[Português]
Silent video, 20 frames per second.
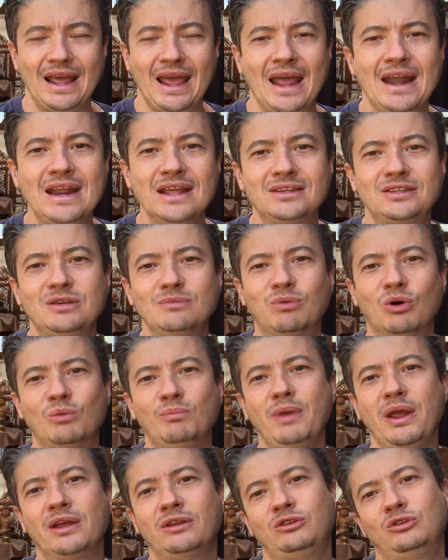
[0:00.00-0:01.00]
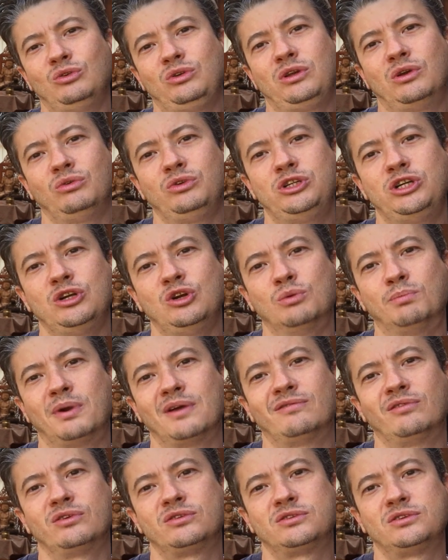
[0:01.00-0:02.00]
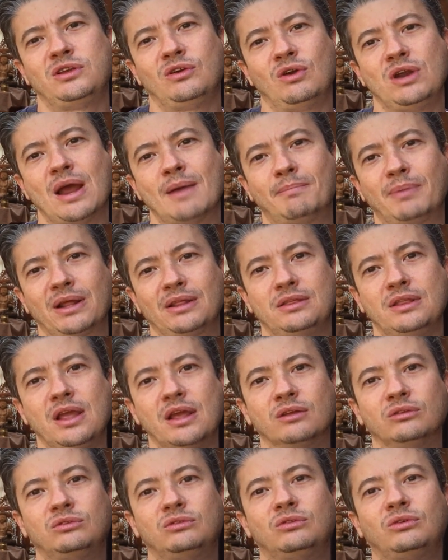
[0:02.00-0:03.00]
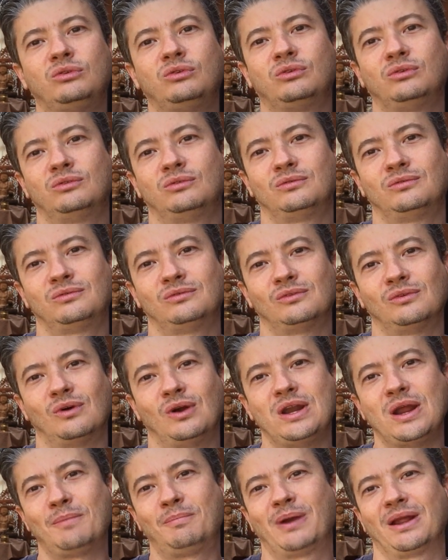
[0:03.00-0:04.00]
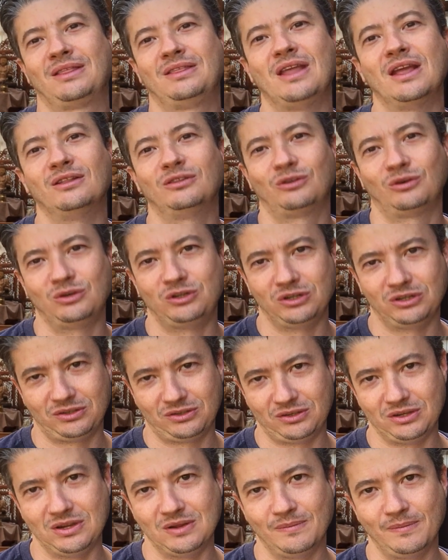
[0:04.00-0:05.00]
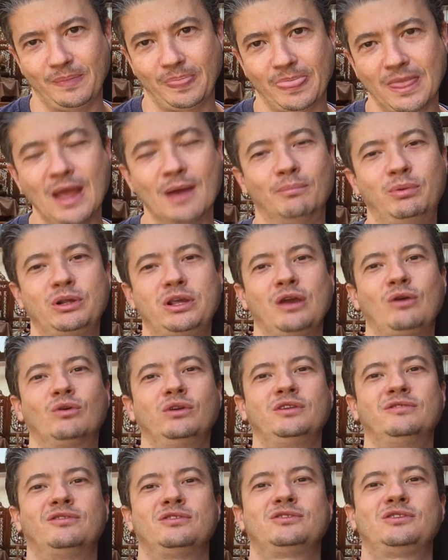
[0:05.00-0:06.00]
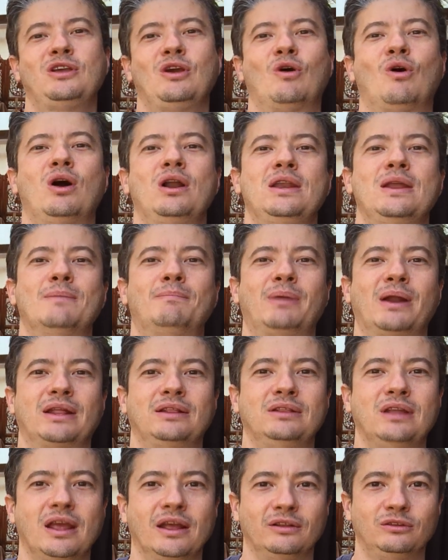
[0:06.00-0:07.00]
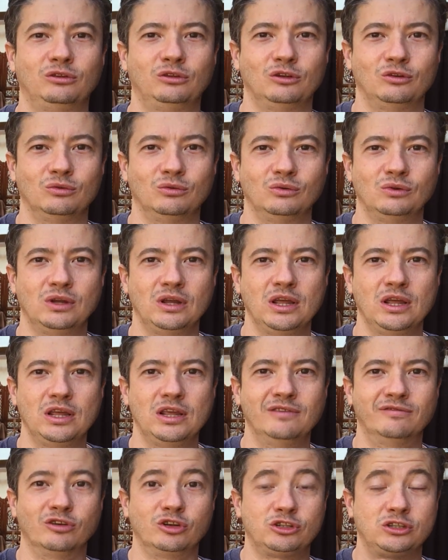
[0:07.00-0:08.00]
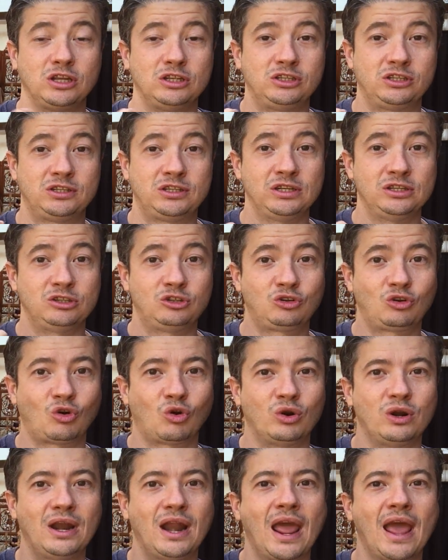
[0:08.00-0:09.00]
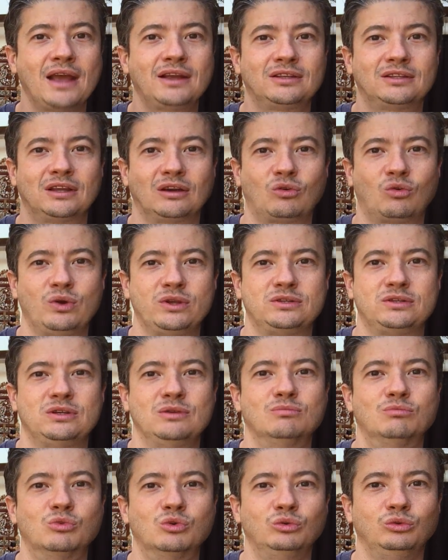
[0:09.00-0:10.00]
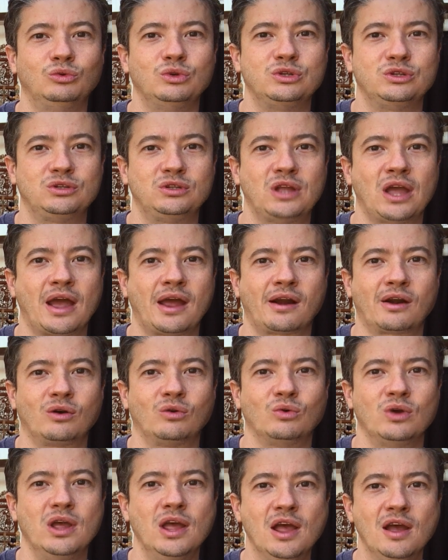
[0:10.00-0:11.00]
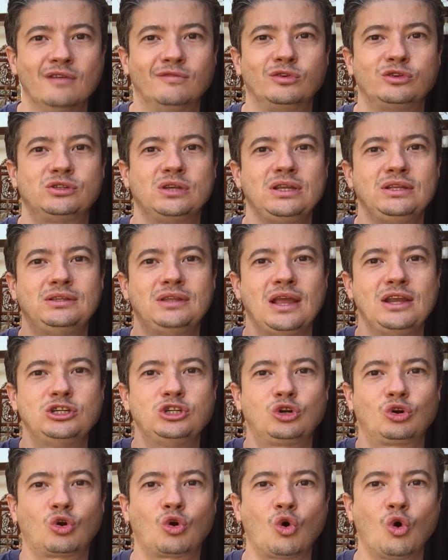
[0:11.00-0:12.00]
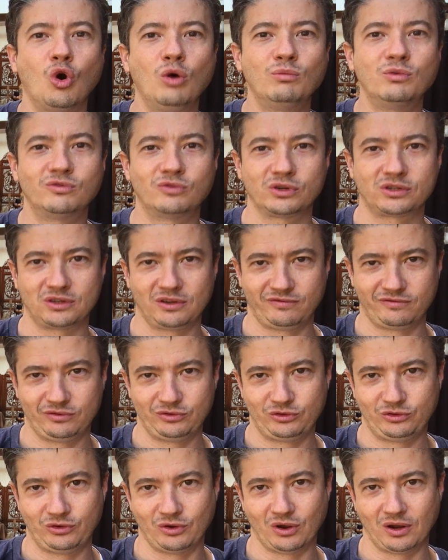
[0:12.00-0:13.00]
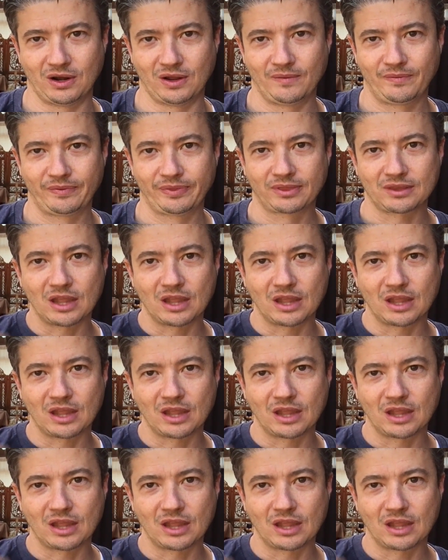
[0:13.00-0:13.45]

É nesse momento que eu digo para você olhar para dentro, olhar para dentro de si. Porque quando você olha para dentro e você se desconecta com esse mundo externo, você entende como você funciona.